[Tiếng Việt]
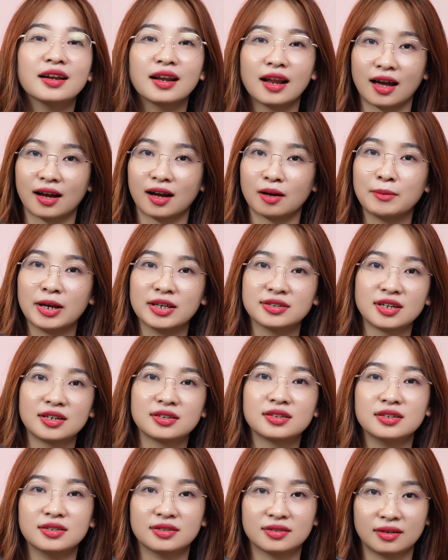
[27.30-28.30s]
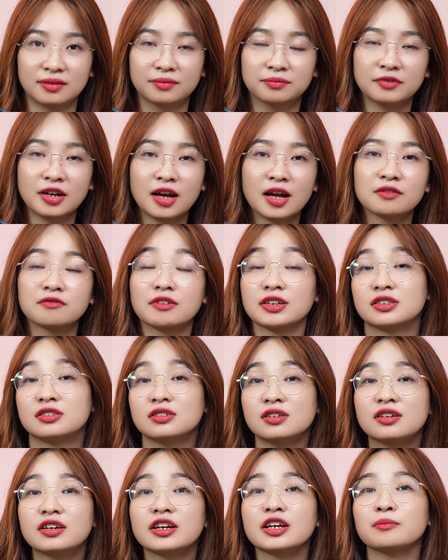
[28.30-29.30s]
là các bé dậy thì sớm và
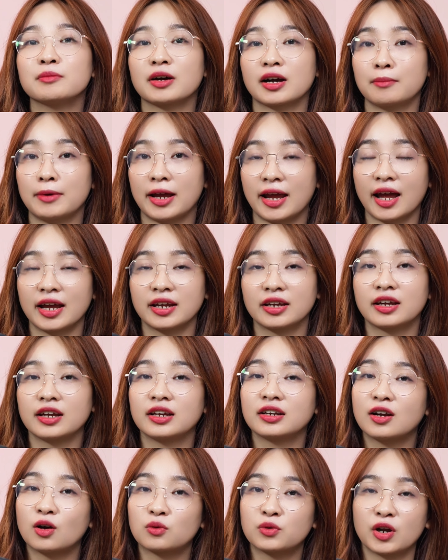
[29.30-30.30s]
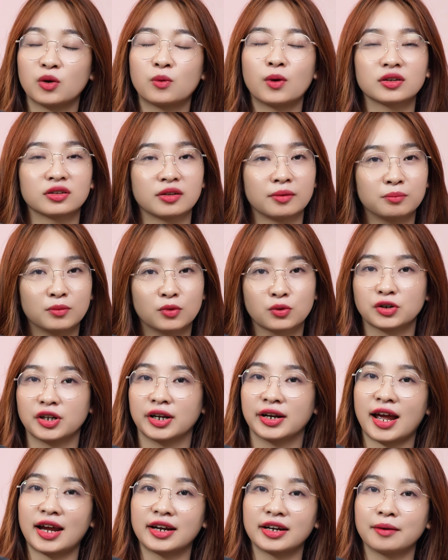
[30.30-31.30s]
trước khi mà các bé hành kinh đâu đấy khoảng tầm 1
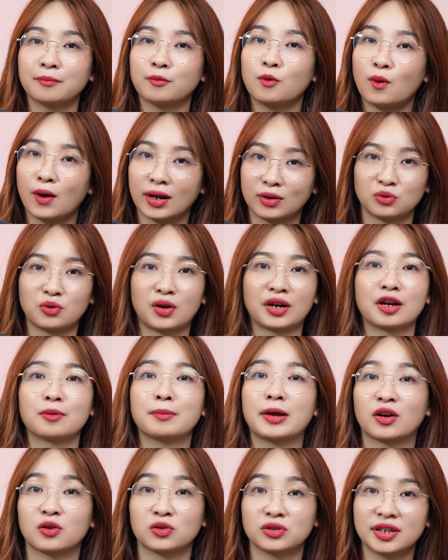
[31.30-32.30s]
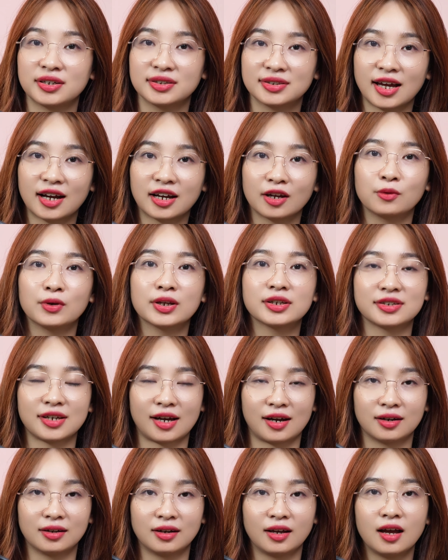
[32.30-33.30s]
đến 2 năm hoàn toàn các bé có thể ra cái huyết
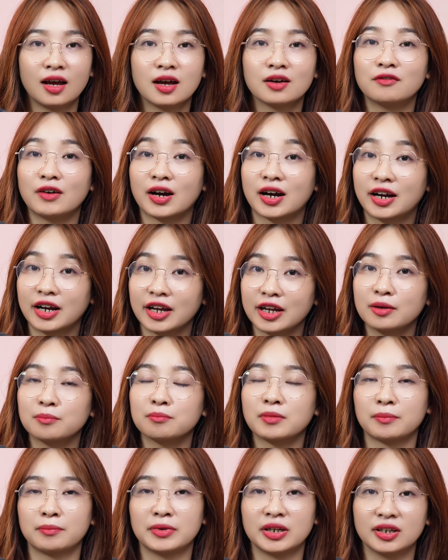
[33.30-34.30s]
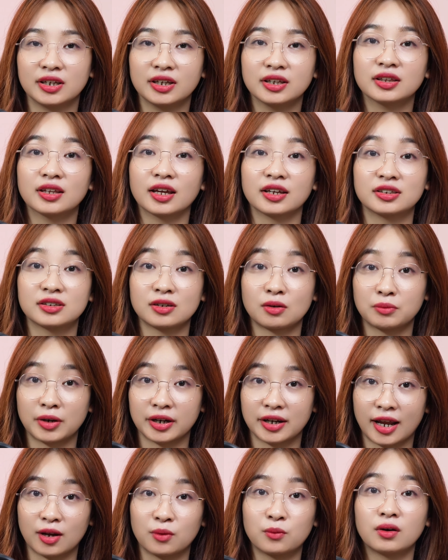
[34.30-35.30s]
trắng và khi mà mình nhìn thấy trong cái
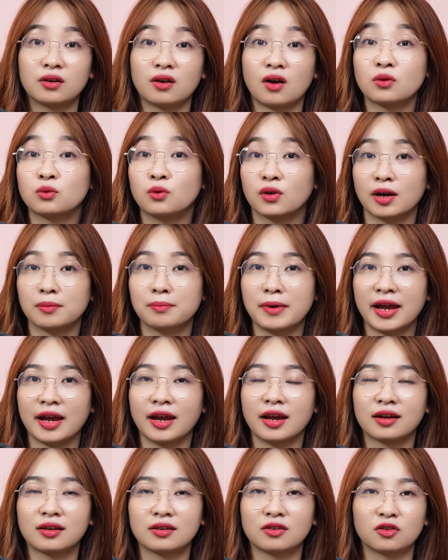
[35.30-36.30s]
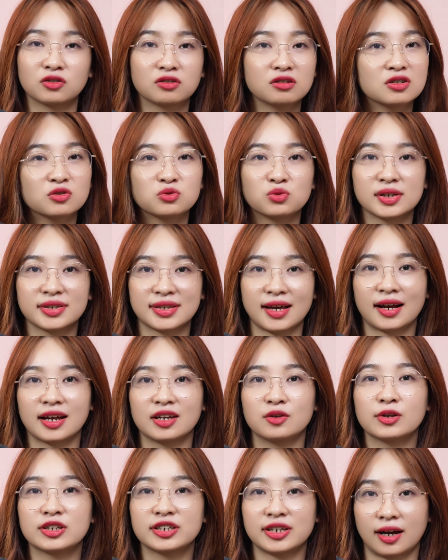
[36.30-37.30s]
đáy của các bé nó thường xuyên ra cái
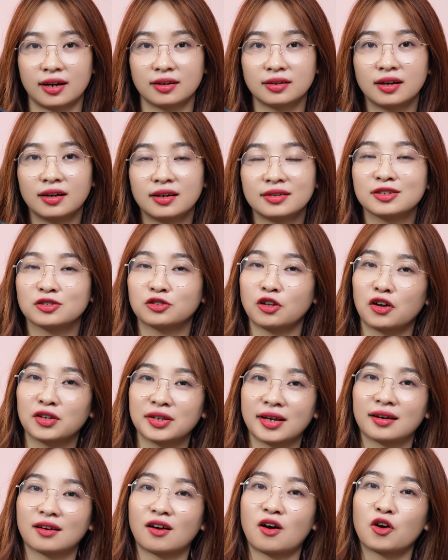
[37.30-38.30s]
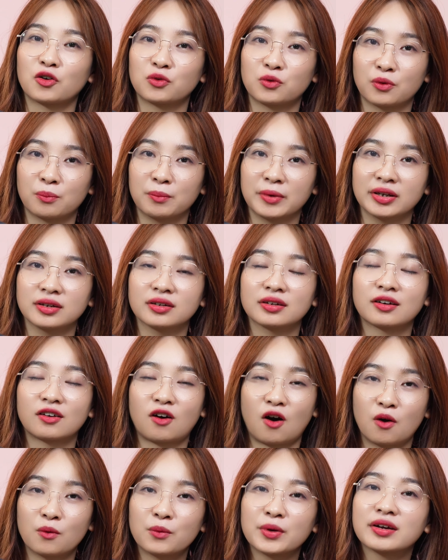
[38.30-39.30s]
huyết trắng chứng tỏ rằng con của mình
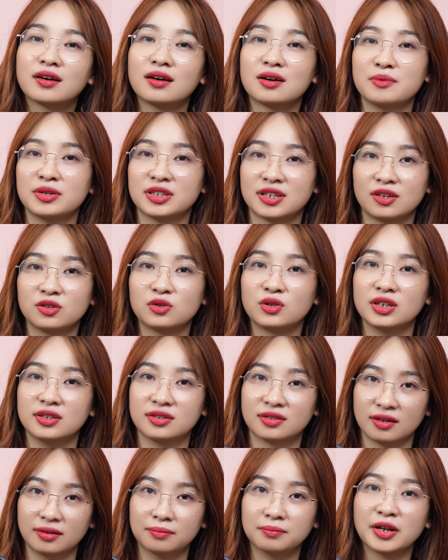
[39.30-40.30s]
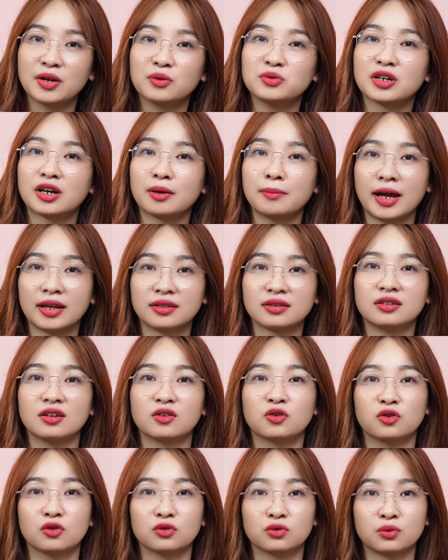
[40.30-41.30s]
có nguy cơ bị dậy thì sớm nếu như các bé tùy
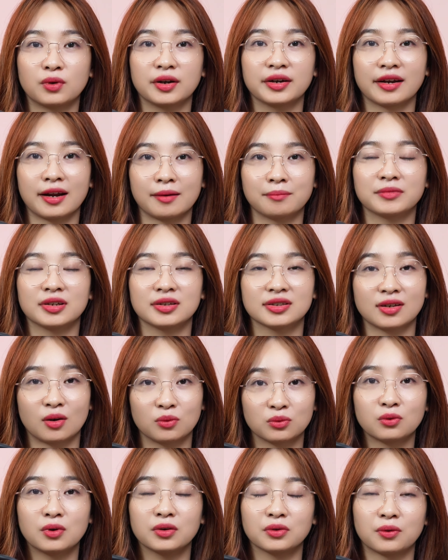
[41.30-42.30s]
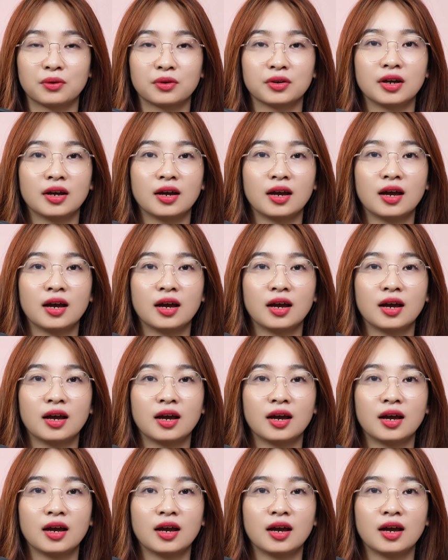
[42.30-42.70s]
ở độ tuổi 5 đến 6 tuổi thôi